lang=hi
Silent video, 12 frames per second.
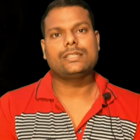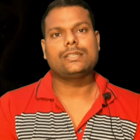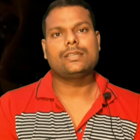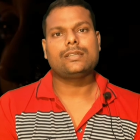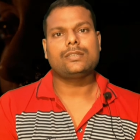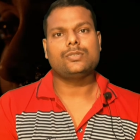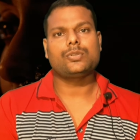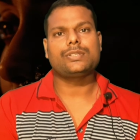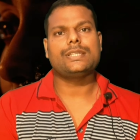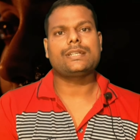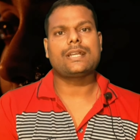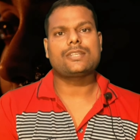हैं जो
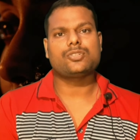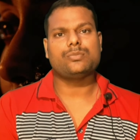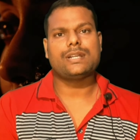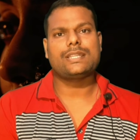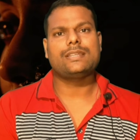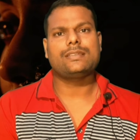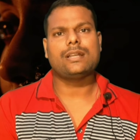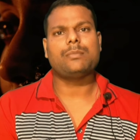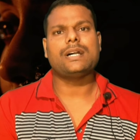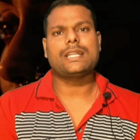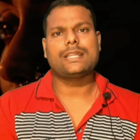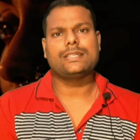कि एक राजकुमारी या
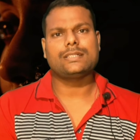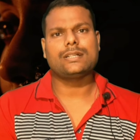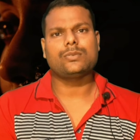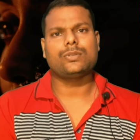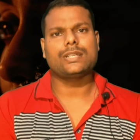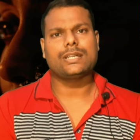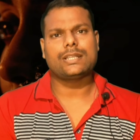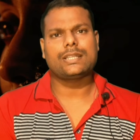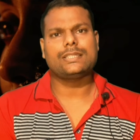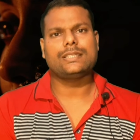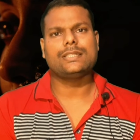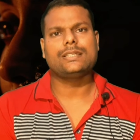महारानी का रोल कर
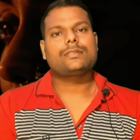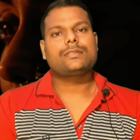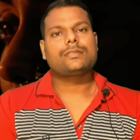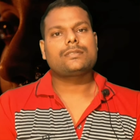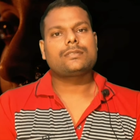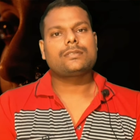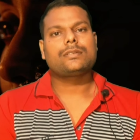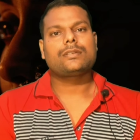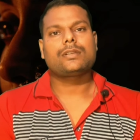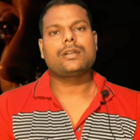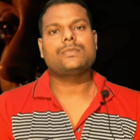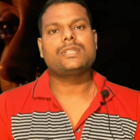रही हैं
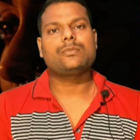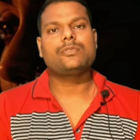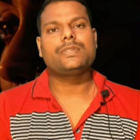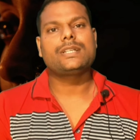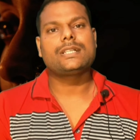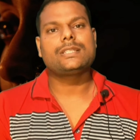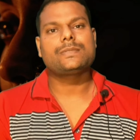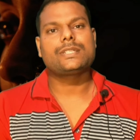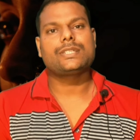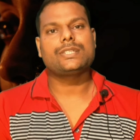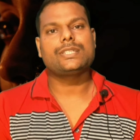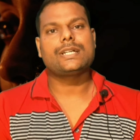कब्ज़ा मूवी का जब से
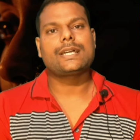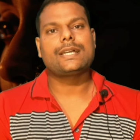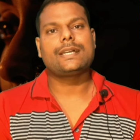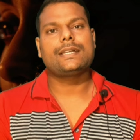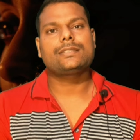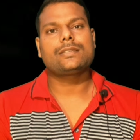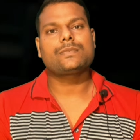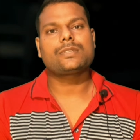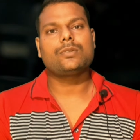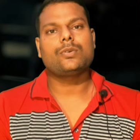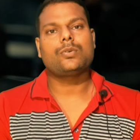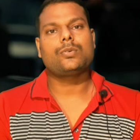टीज़र आया है तब
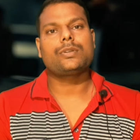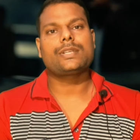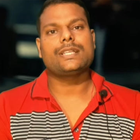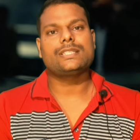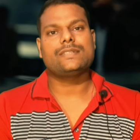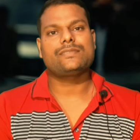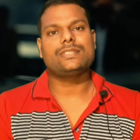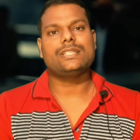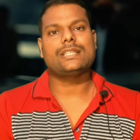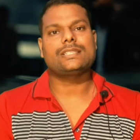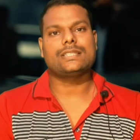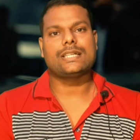से लोगों को के की
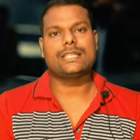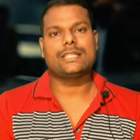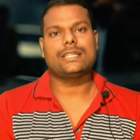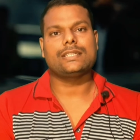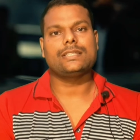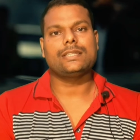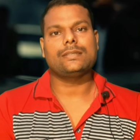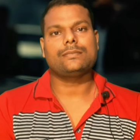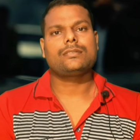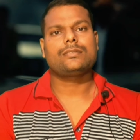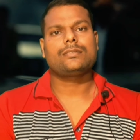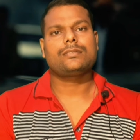याद सताने लगी है
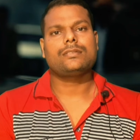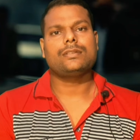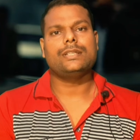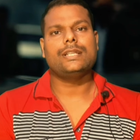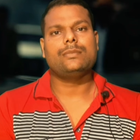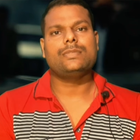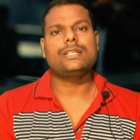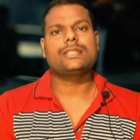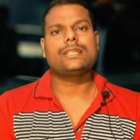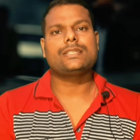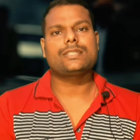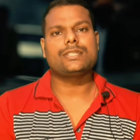डेढ़
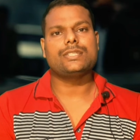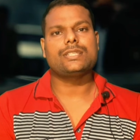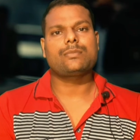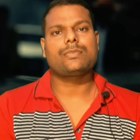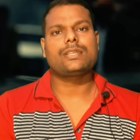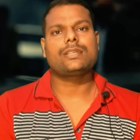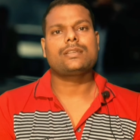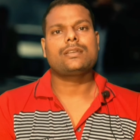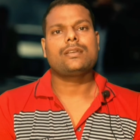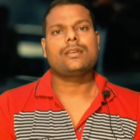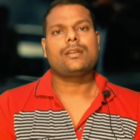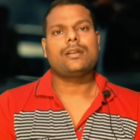मिनट के इस टीज़र में
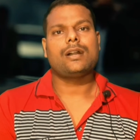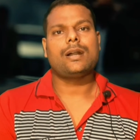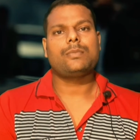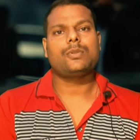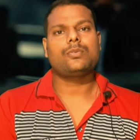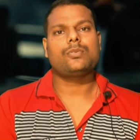आप